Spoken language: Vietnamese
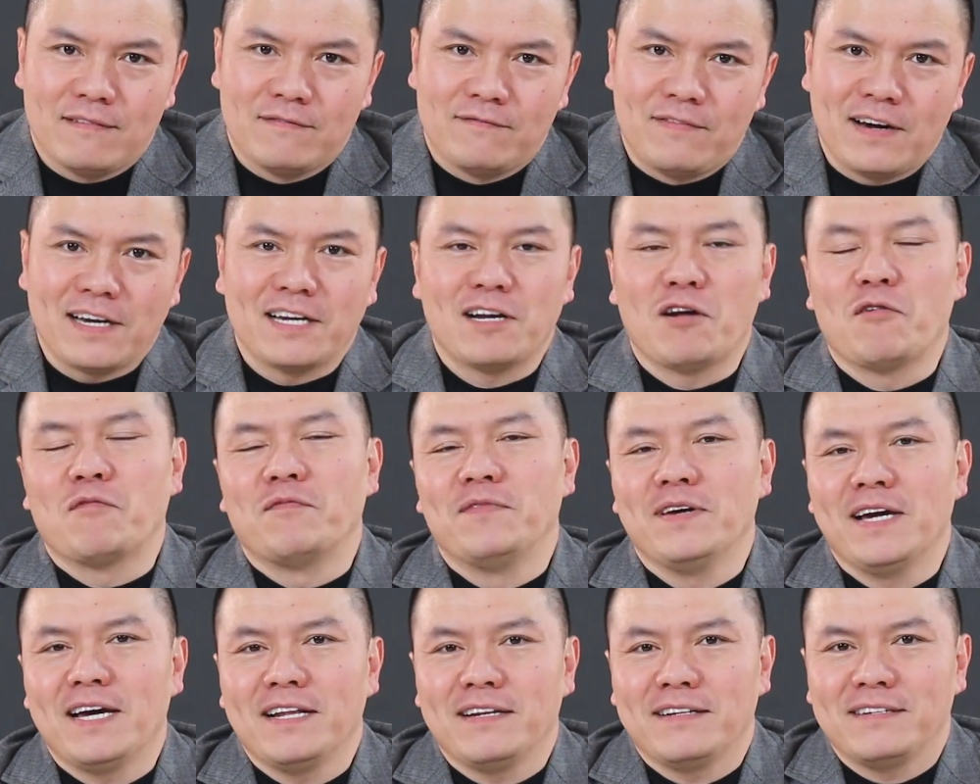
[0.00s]
vận động
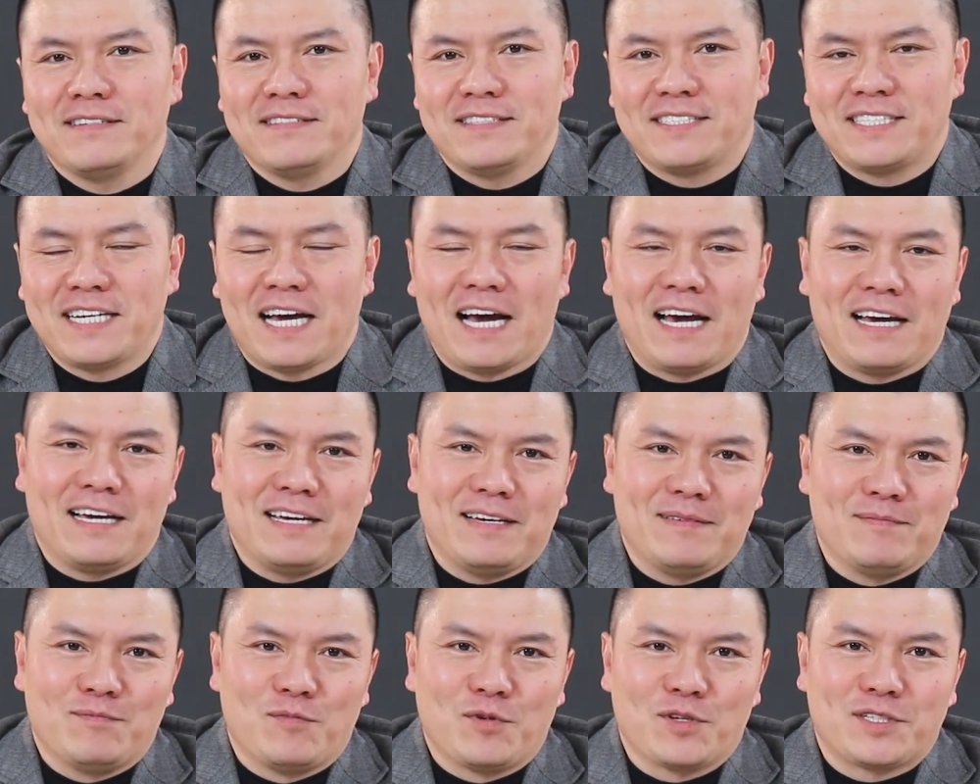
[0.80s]
viên
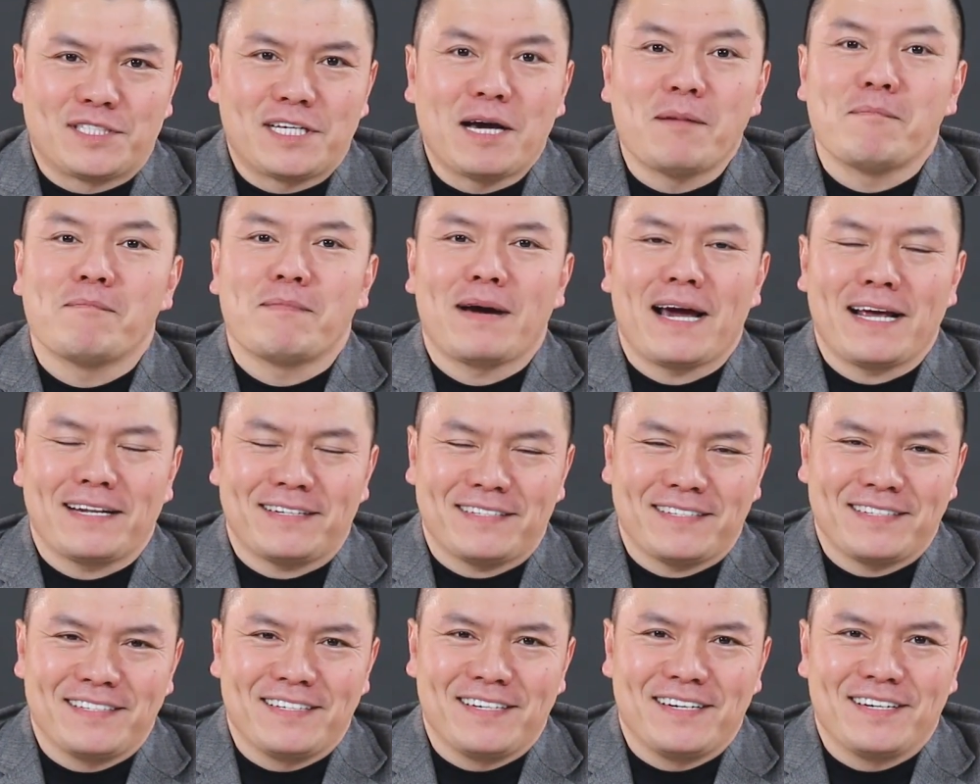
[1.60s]
chạy 100 mét
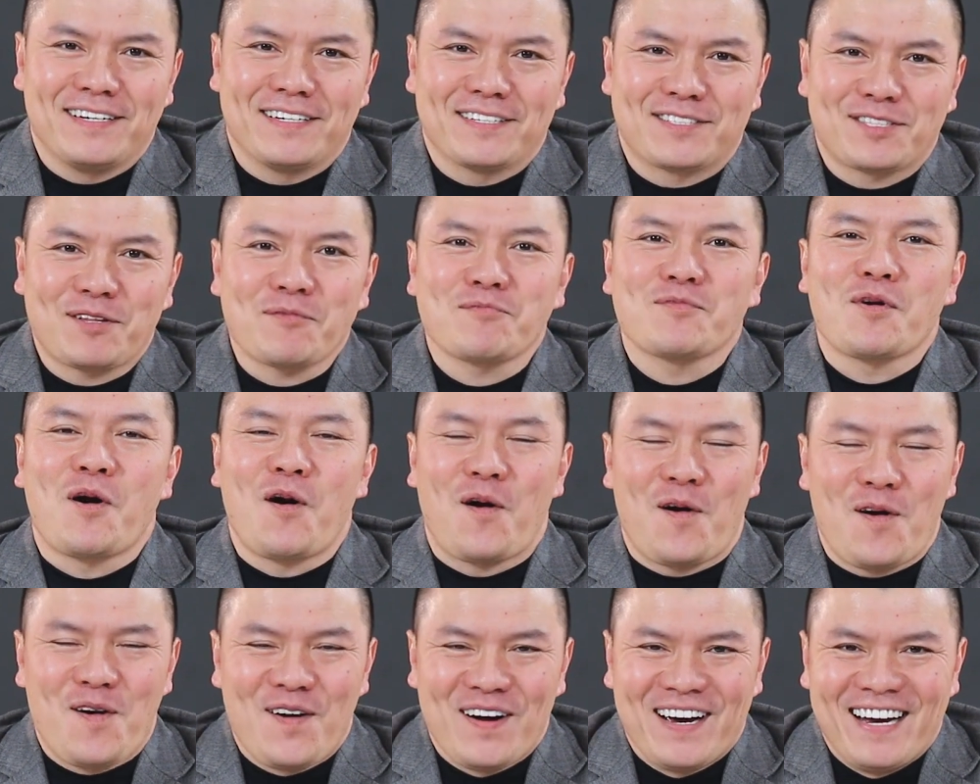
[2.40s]
ờ, tốc
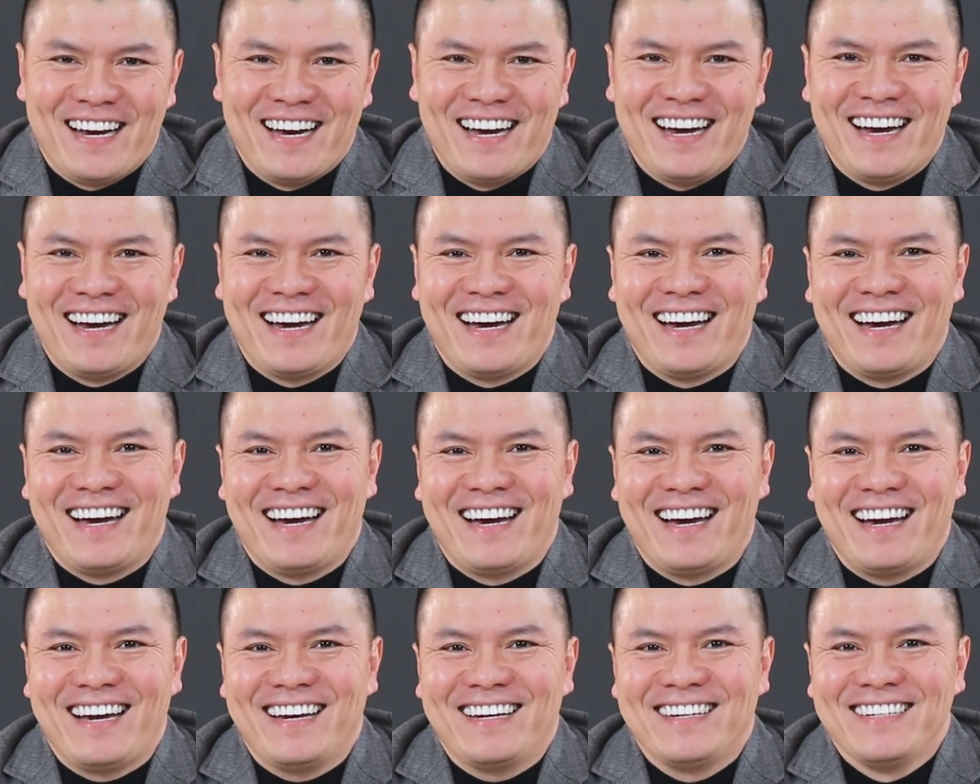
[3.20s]
độ
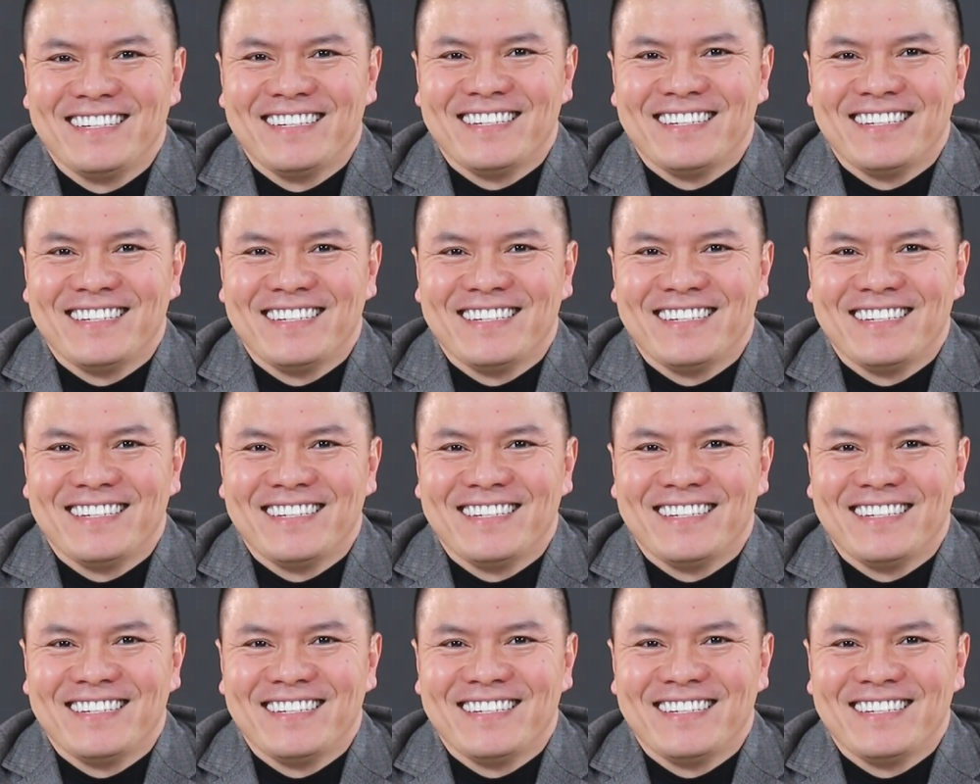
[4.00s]
à,